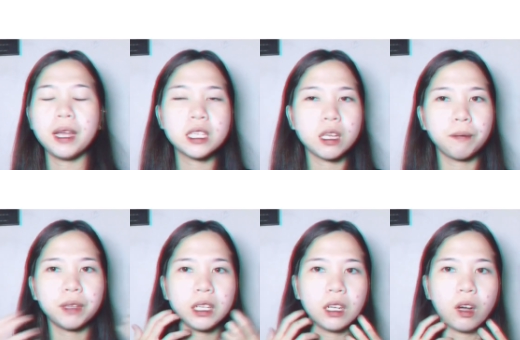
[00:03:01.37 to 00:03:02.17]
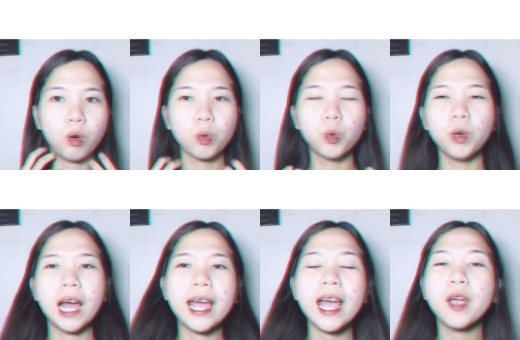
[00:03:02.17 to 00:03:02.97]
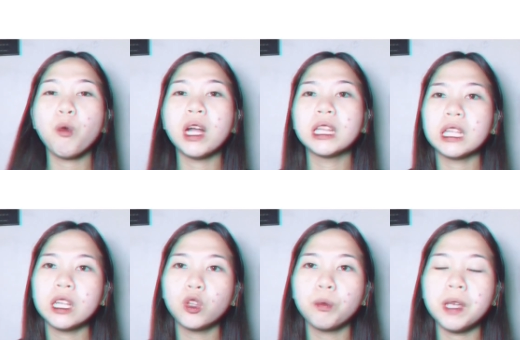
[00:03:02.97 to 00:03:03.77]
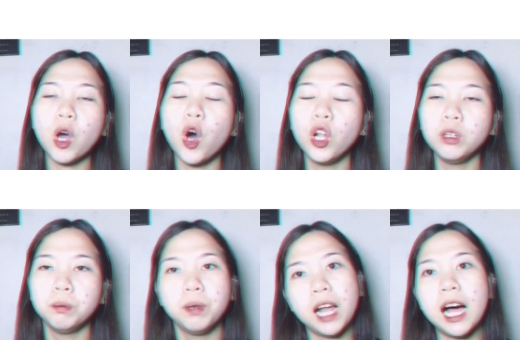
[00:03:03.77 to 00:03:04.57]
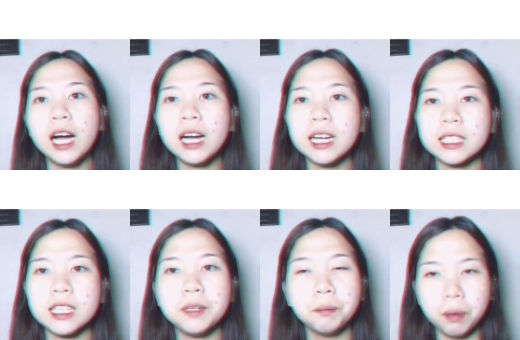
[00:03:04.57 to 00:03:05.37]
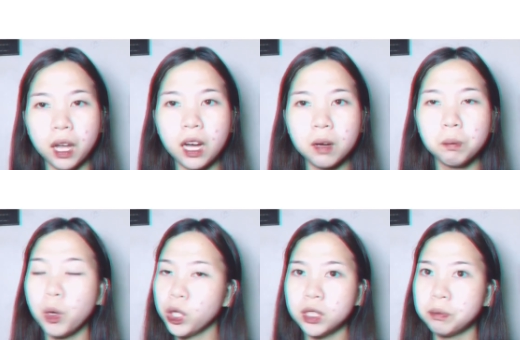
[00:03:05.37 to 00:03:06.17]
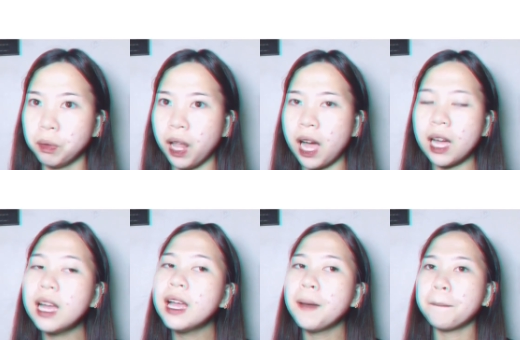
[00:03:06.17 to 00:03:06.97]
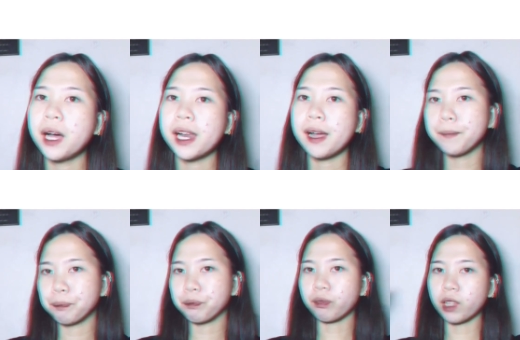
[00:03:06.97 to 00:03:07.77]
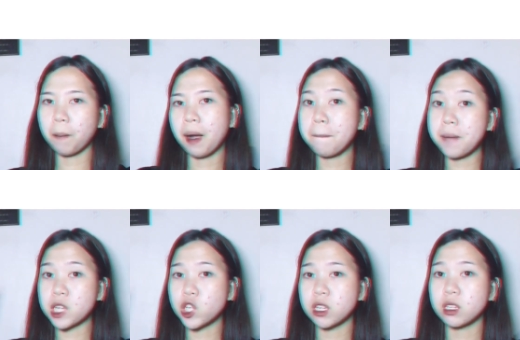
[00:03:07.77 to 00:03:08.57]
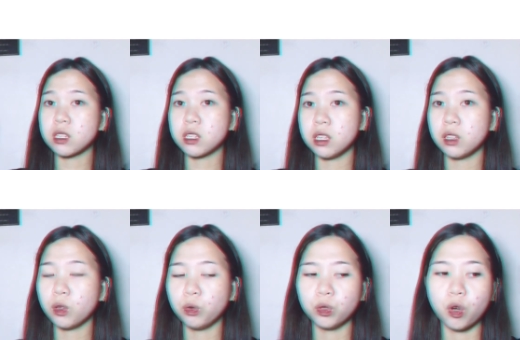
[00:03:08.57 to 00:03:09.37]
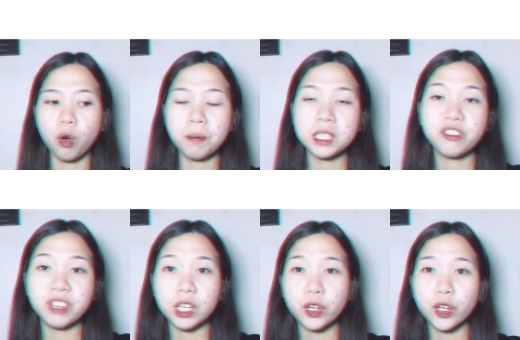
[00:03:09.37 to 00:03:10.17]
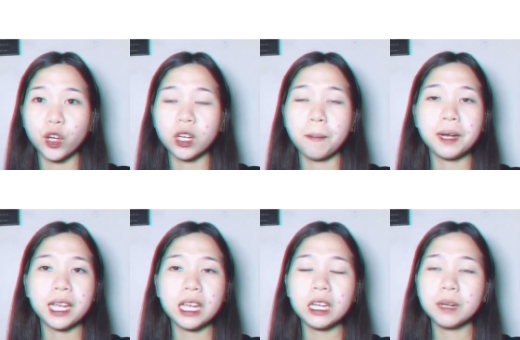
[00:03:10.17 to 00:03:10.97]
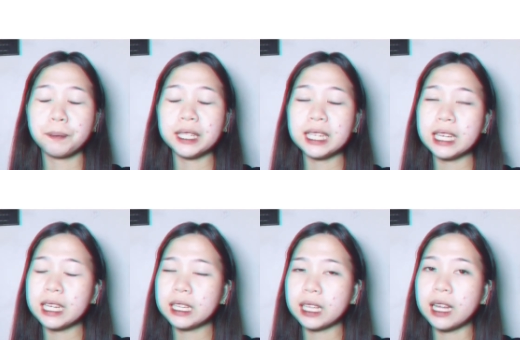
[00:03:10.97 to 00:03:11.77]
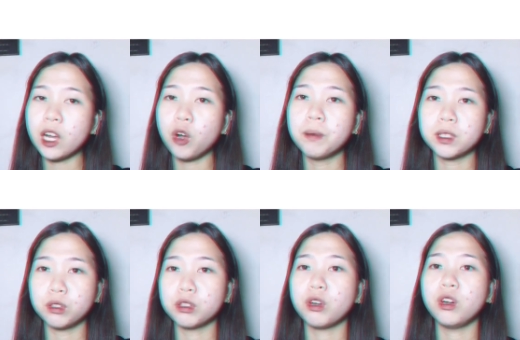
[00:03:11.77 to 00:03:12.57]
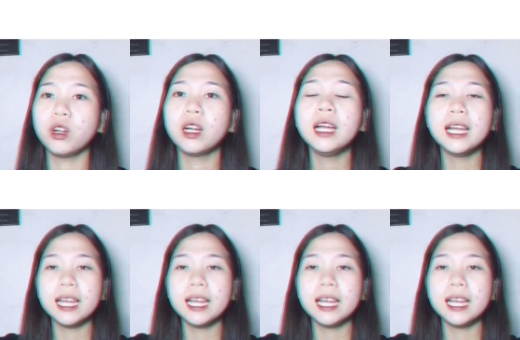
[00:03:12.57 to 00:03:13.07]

may something na kulay, I want it to be all black, as in black, bold black, para mag-match sa skin tone ko. Mas feel ko yon kapag higing, pag nagigintan ako, mas gusto kong